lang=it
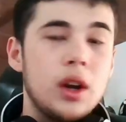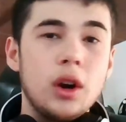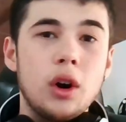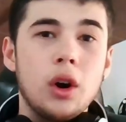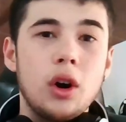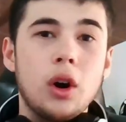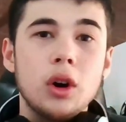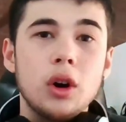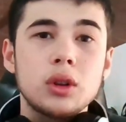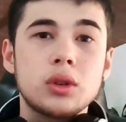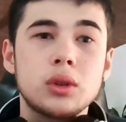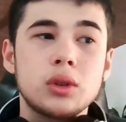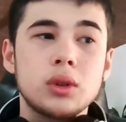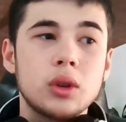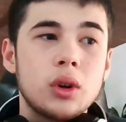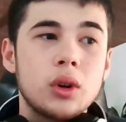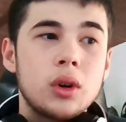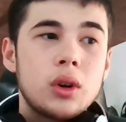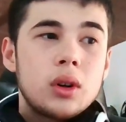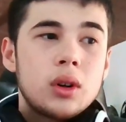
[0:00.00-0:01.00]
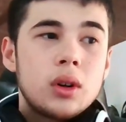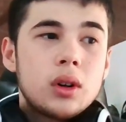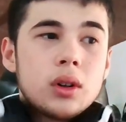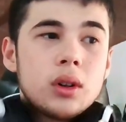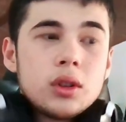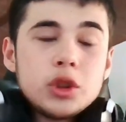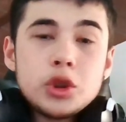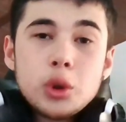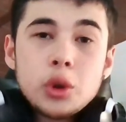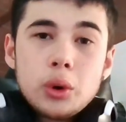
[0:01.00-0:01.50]
8
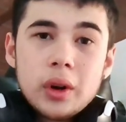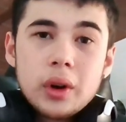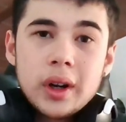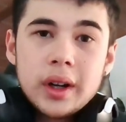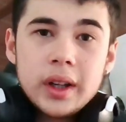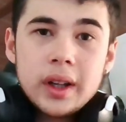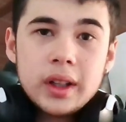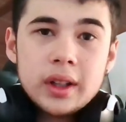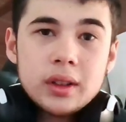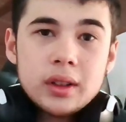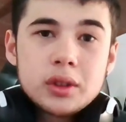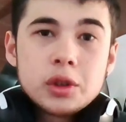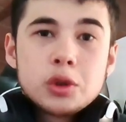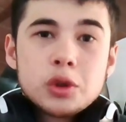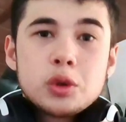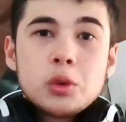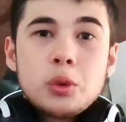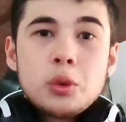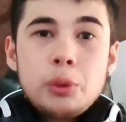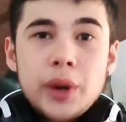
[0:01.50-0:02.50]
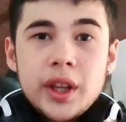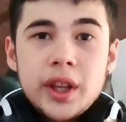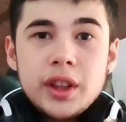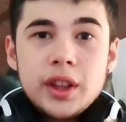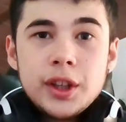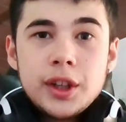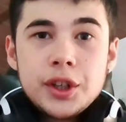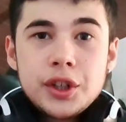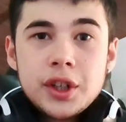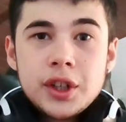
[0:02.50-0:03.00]
giorni su
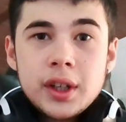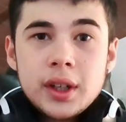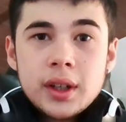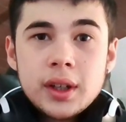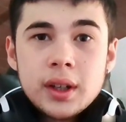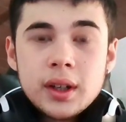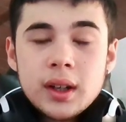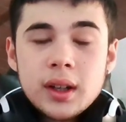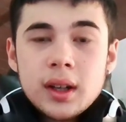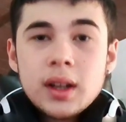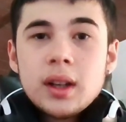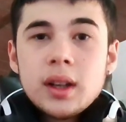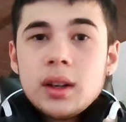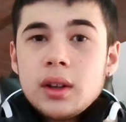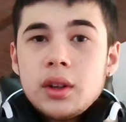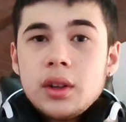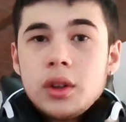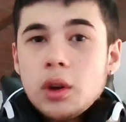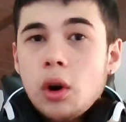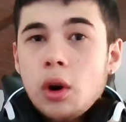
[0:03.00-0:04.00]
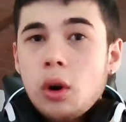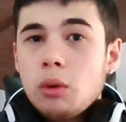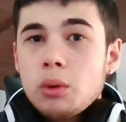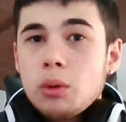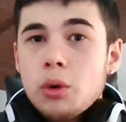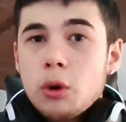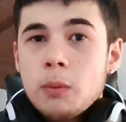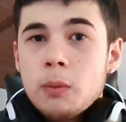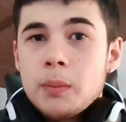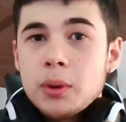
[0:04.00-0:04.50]
15 io ho un
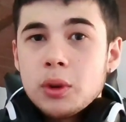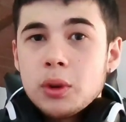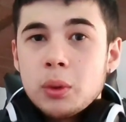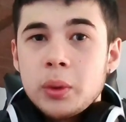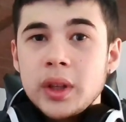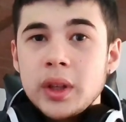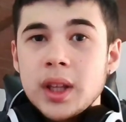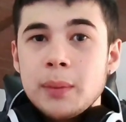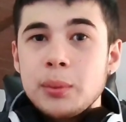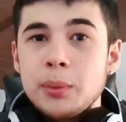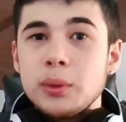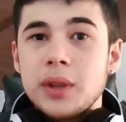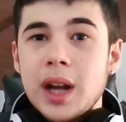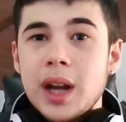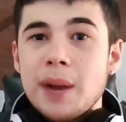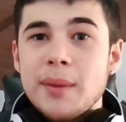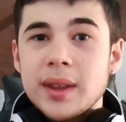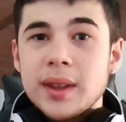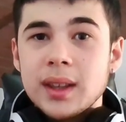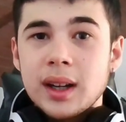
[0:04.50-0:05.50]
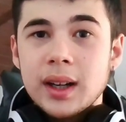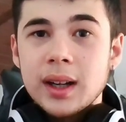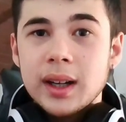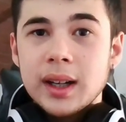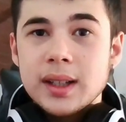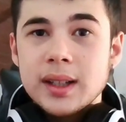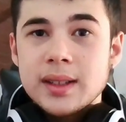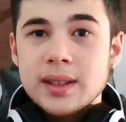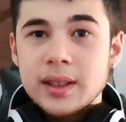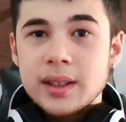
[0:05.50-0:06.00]
compito, quindi è più della metà
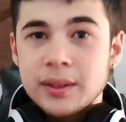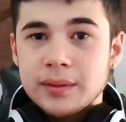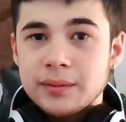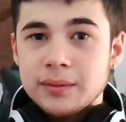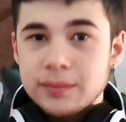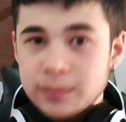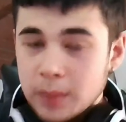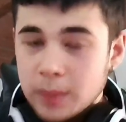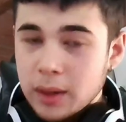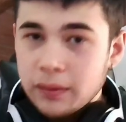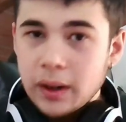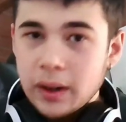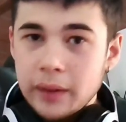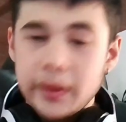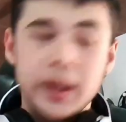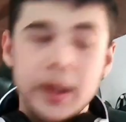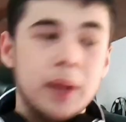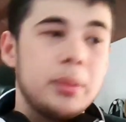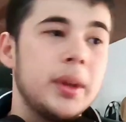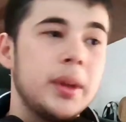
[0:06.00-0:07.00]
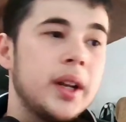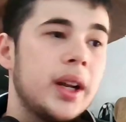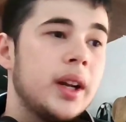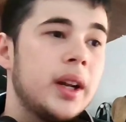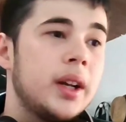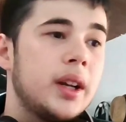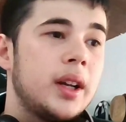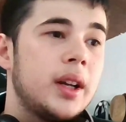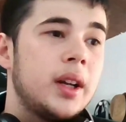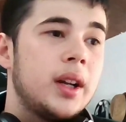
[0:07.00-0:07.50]
ragazzi, per farvi
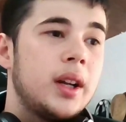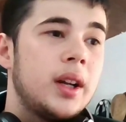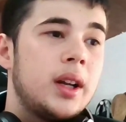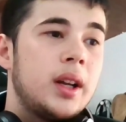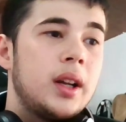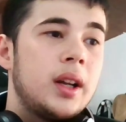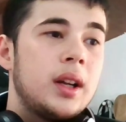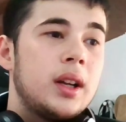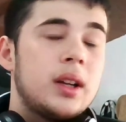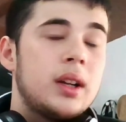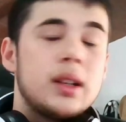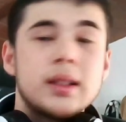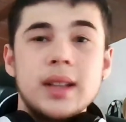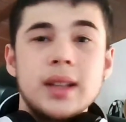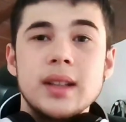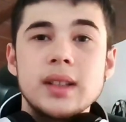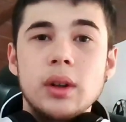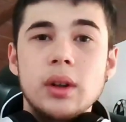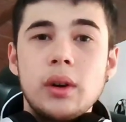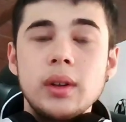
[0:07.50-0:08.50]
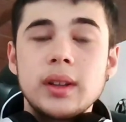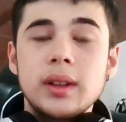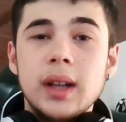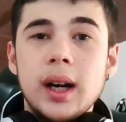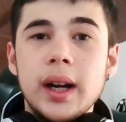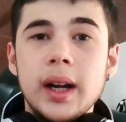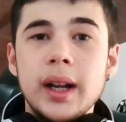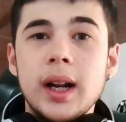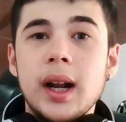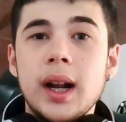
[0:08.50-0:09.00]
capire. Senza
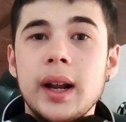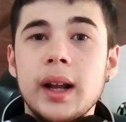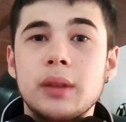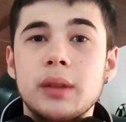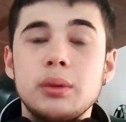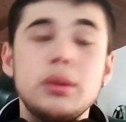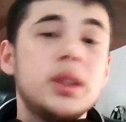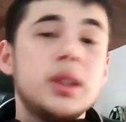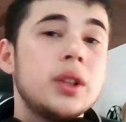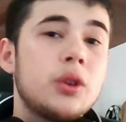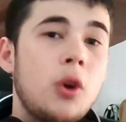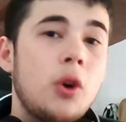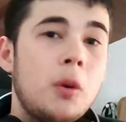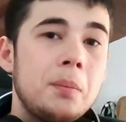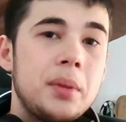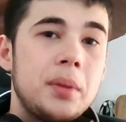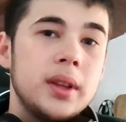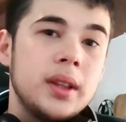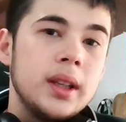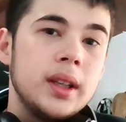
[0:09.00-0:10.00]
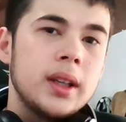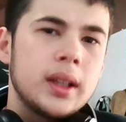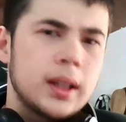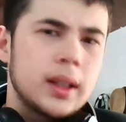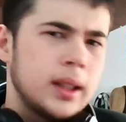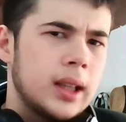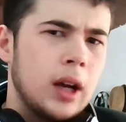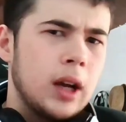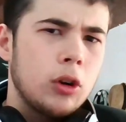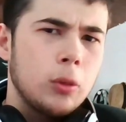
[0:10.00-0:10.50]
contare, raga, tutti i compiti
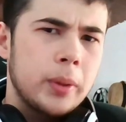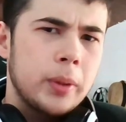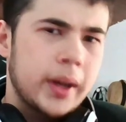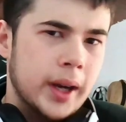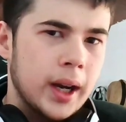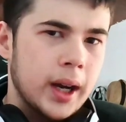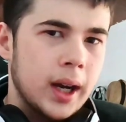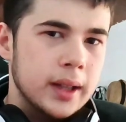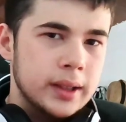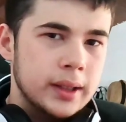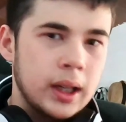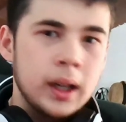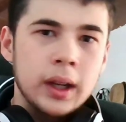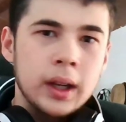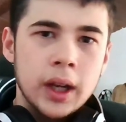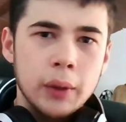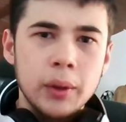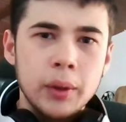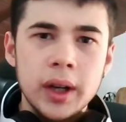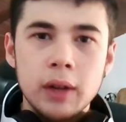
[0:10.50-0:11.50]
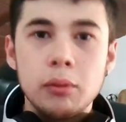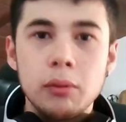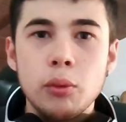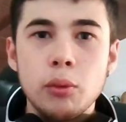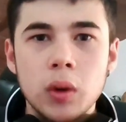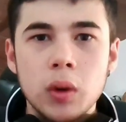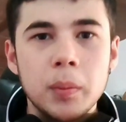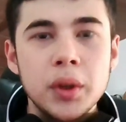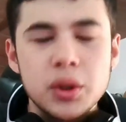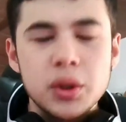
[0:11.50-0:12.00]
che danno per casa, che quelli
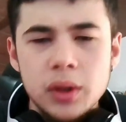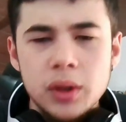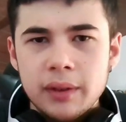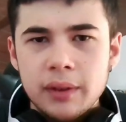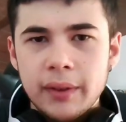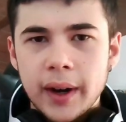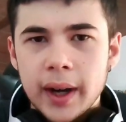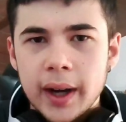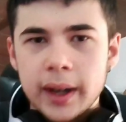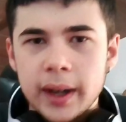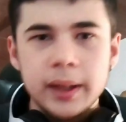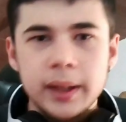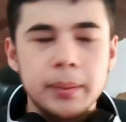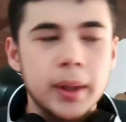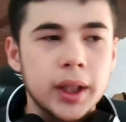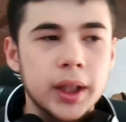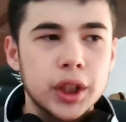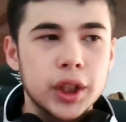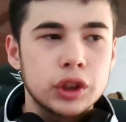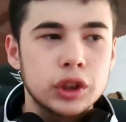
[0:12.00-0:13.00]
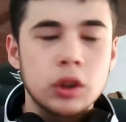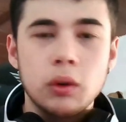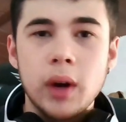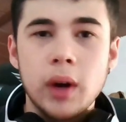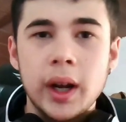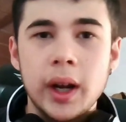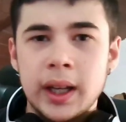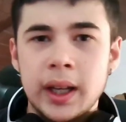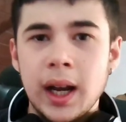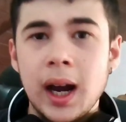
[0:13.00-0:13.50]
comunque bisogna farli, perché ci sono
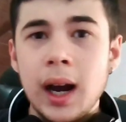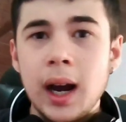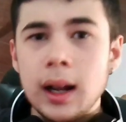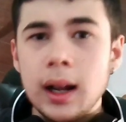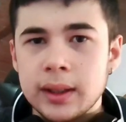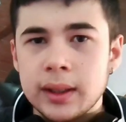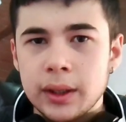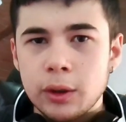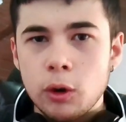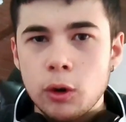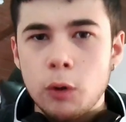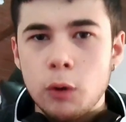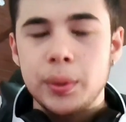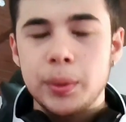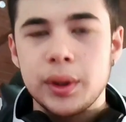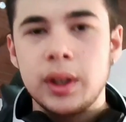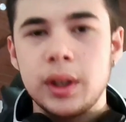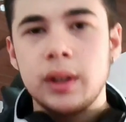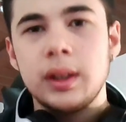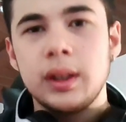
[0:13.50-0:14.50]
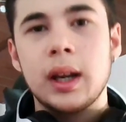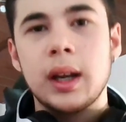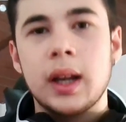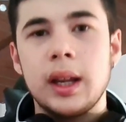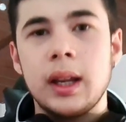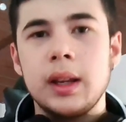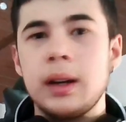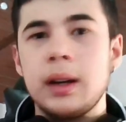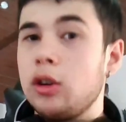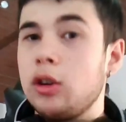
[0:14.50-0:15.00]
anche altri compiti da,
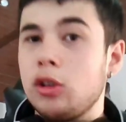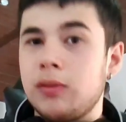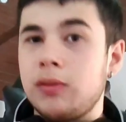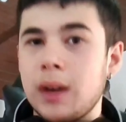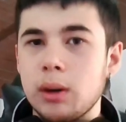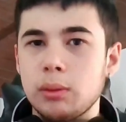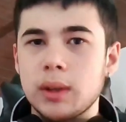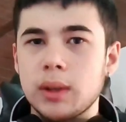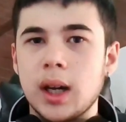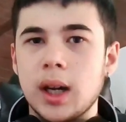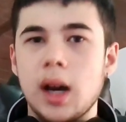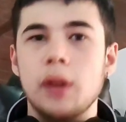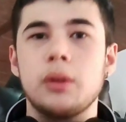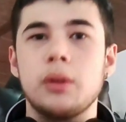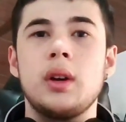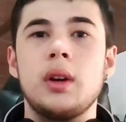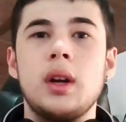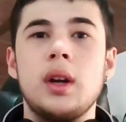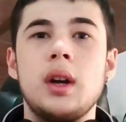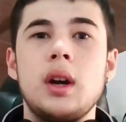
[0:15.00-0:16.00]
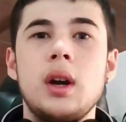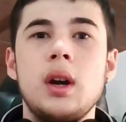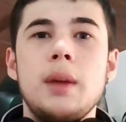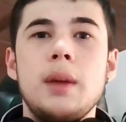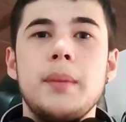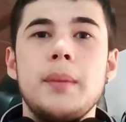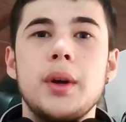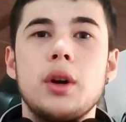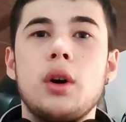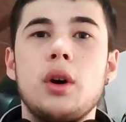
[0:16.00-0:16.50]
che hanno valutato,
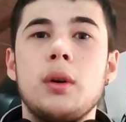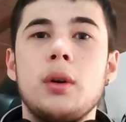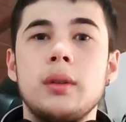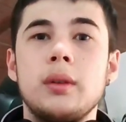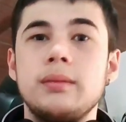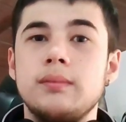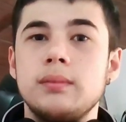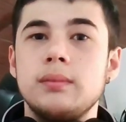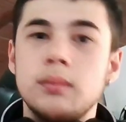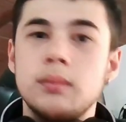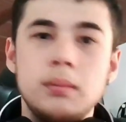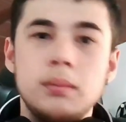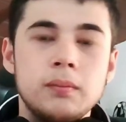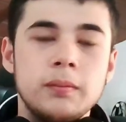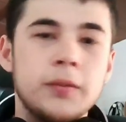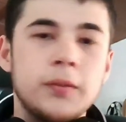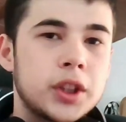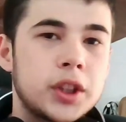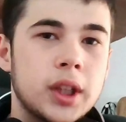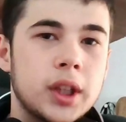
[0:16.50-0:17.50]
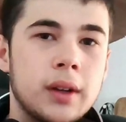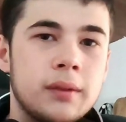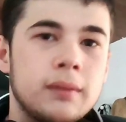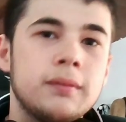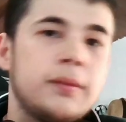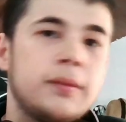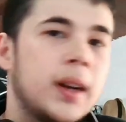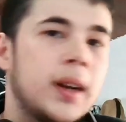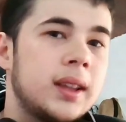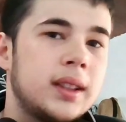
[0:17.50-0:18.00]
però face,
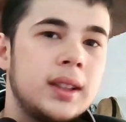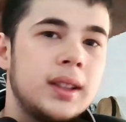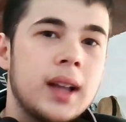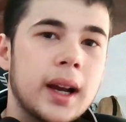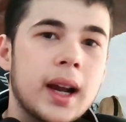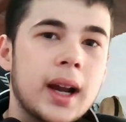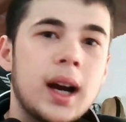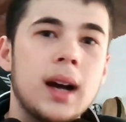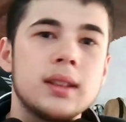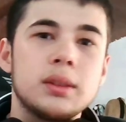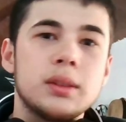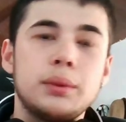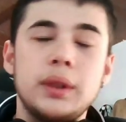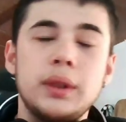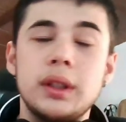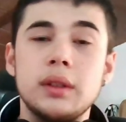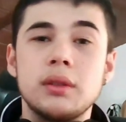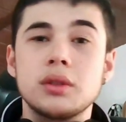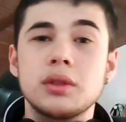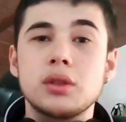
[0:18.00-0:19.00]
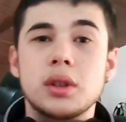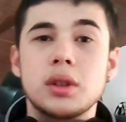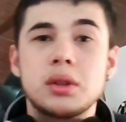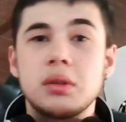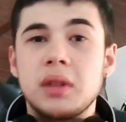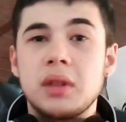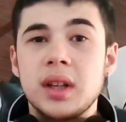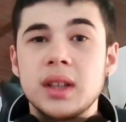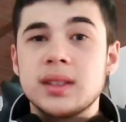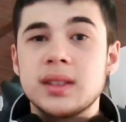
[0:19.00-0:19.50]
fatti da casa, quindi non so se
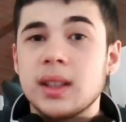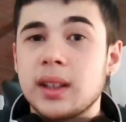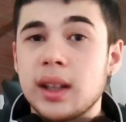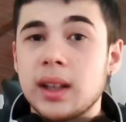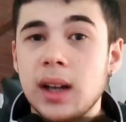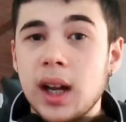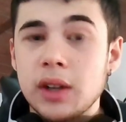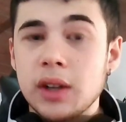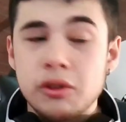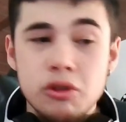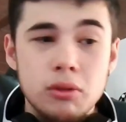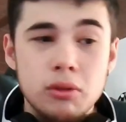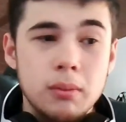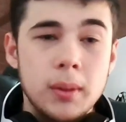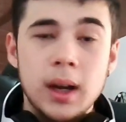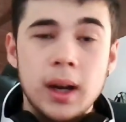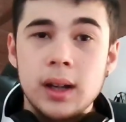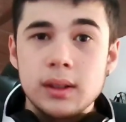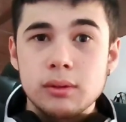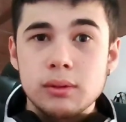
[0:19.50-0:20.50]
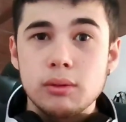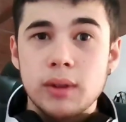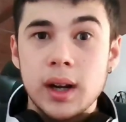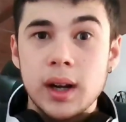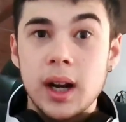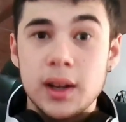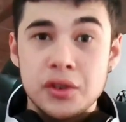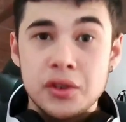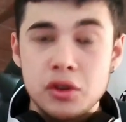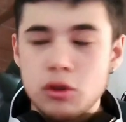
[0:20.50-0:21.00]
utilizzate Classroom, ma su
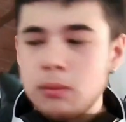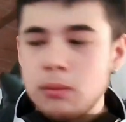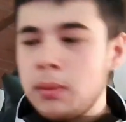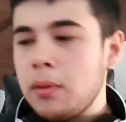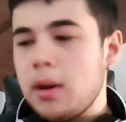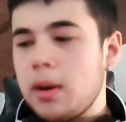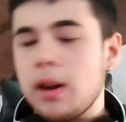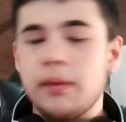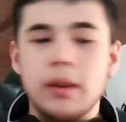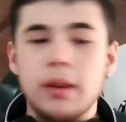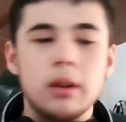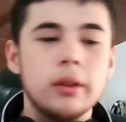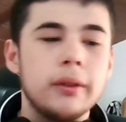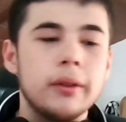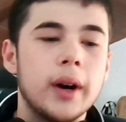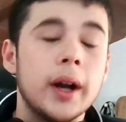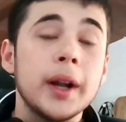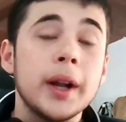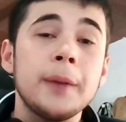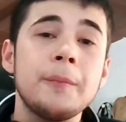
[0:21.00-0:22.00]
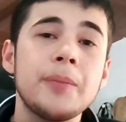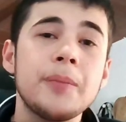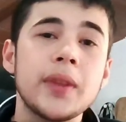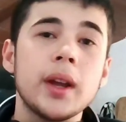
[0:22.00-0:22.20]
Classroom me le fanno fare.